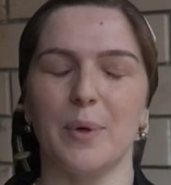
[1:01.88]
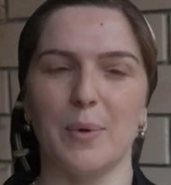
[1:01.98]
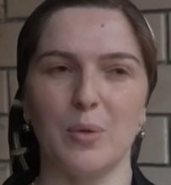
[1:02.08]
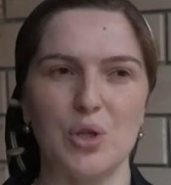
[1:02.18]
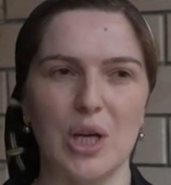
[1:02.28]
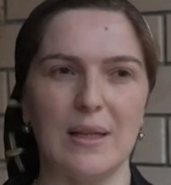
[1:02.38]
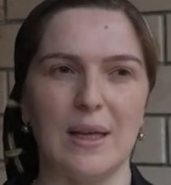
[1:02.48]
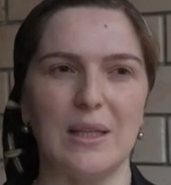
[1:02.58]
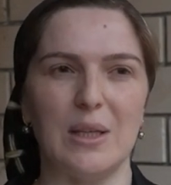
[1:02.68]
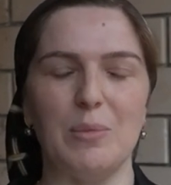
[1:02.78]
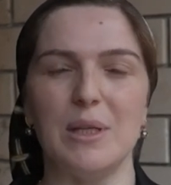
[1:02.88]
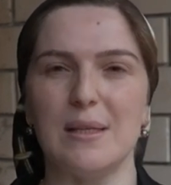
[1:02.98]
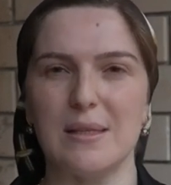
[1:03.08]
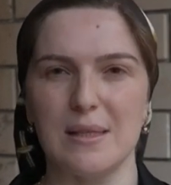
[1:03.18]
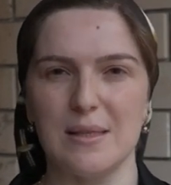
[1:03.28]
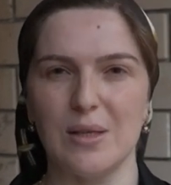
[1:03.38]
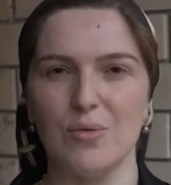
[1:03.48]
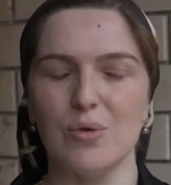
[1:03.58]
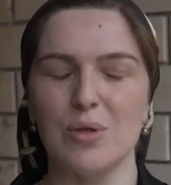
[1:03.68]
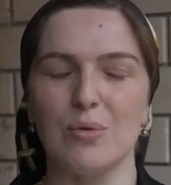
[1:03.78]
получают они медицинские
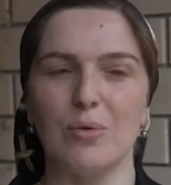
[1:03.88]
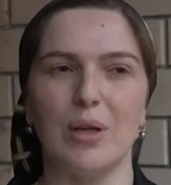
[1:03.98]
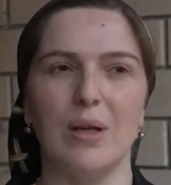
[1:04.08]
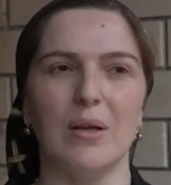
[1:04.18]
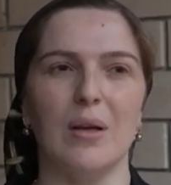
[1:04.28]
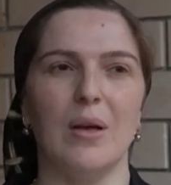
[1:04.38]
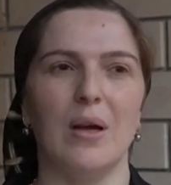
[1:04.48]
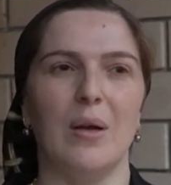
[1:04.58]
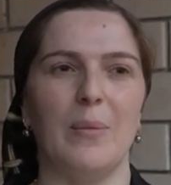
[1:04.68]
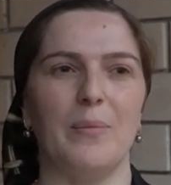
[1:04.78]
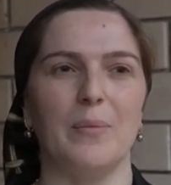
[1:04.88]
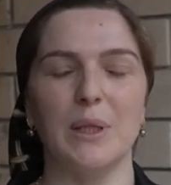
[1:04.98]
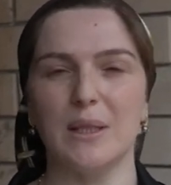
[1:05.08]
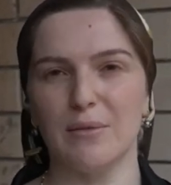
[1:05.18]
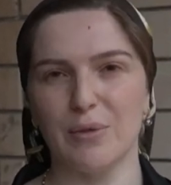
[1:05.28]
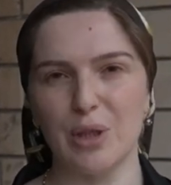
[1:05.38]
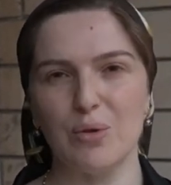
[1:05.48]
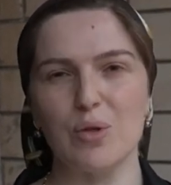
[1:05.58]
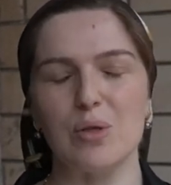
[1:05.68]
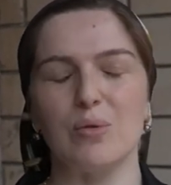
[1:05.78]
услуги, бытовые
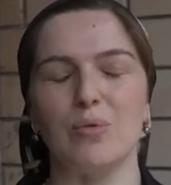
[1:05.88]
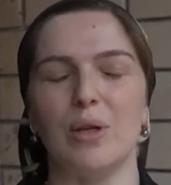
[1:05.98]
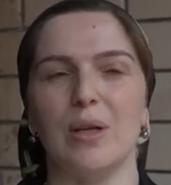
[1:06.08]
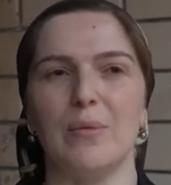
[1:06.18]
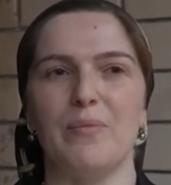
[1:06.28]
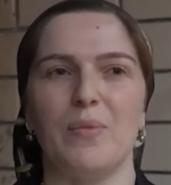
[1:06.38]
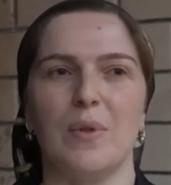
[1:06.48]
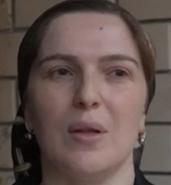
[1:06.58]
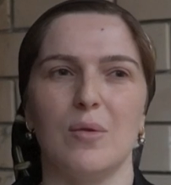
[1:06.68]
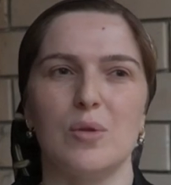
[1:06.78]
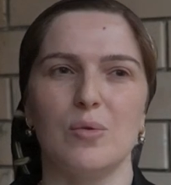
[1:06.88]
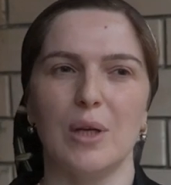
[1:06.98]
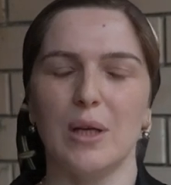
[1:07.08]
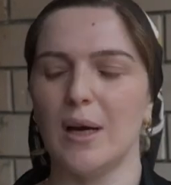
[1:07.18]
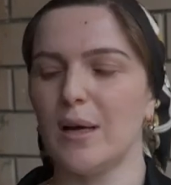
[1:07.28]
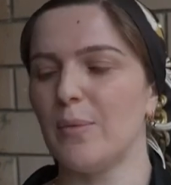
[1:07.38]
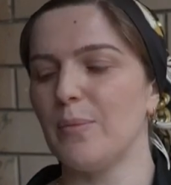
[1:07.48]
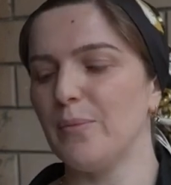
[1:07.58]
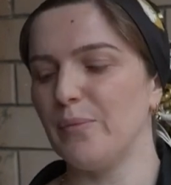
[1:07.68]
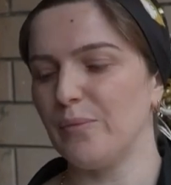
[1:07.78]
услуги, услуги как
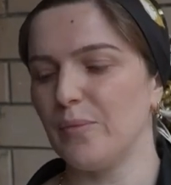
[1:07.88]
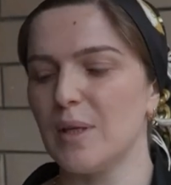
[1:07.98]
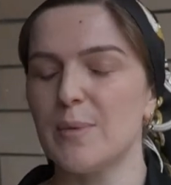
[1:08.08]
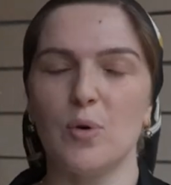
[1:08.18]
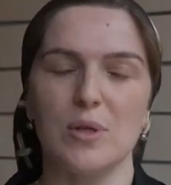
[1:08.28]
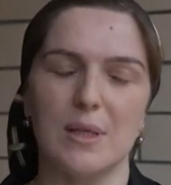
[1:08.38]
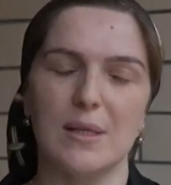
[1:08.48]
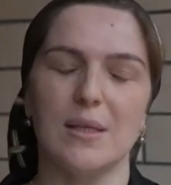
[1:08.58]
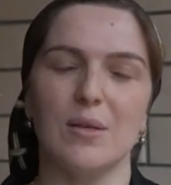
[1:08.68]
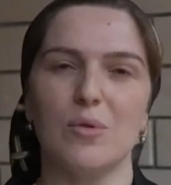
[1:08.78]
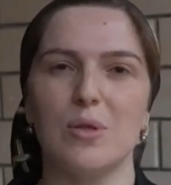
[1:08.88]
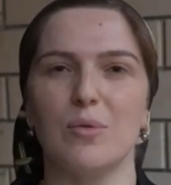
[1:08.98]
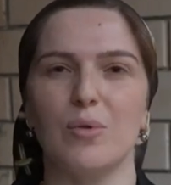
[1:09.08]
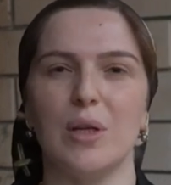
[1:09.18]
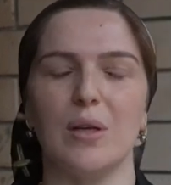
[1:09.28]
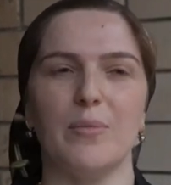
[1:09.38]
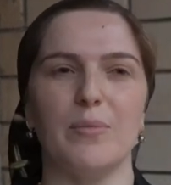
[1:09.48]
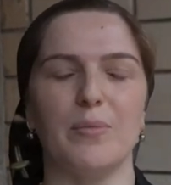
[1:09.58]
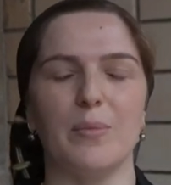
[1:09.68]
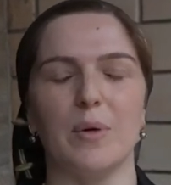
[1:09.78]
спонсорские услуги,
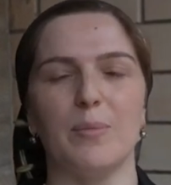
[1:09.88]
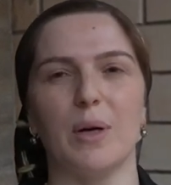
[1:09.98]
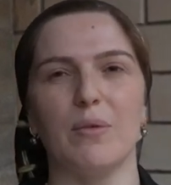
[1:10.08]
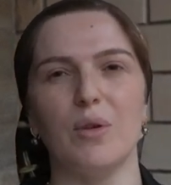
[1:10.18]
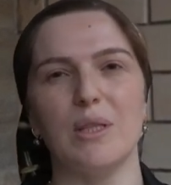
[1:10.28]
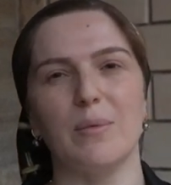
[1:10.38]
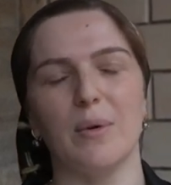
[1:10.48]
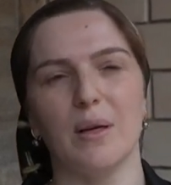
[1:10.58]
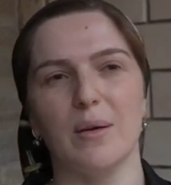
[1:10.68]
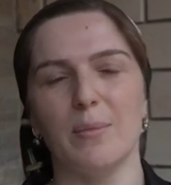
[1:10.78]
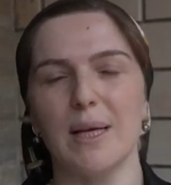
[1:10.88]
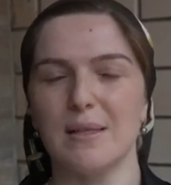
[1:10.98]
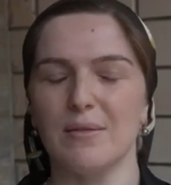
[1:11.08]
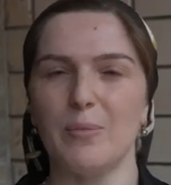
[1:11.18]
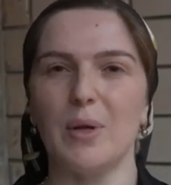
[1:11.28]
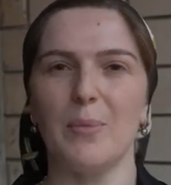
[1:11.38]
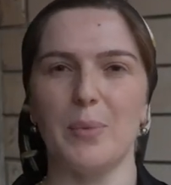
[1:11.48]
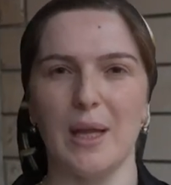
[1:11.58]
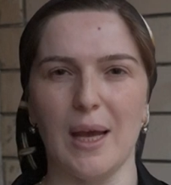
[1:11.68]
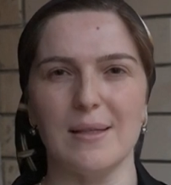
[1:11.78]
проводим а, массовые
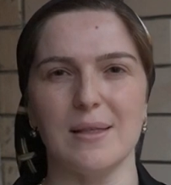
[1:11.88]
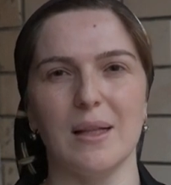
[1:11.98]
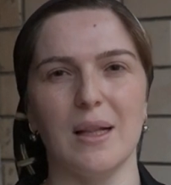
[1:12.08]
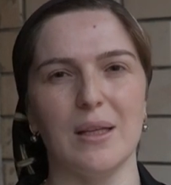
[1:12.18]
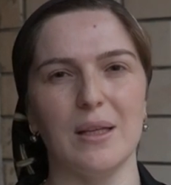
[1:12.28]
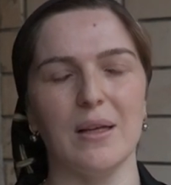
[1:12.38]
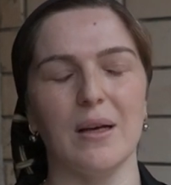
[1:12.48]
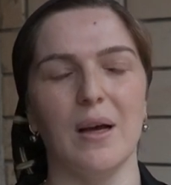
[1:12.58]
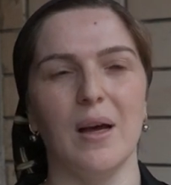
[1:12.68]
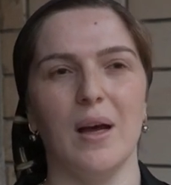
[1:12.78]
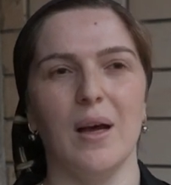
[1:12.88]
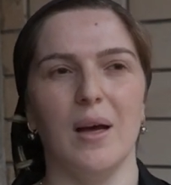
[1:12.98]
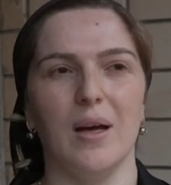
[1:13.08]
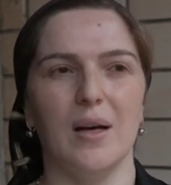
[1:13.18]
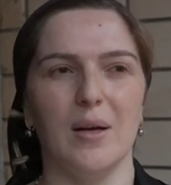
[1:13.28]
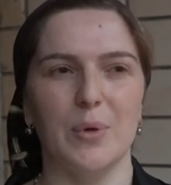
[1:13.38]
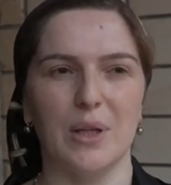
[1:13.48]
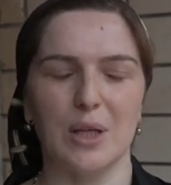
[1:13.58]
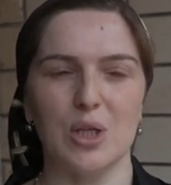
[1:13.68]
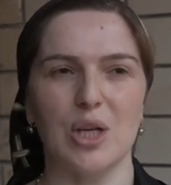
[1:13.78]
мероприятия для них,
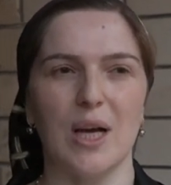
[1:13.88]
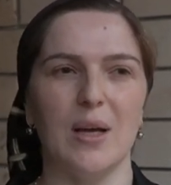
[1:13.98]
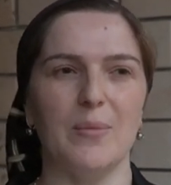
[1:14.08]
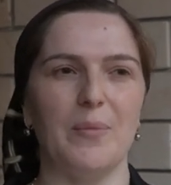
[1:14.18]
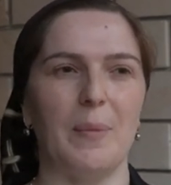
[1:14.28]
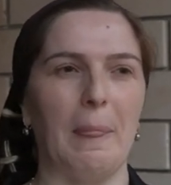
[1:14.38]
приглашаем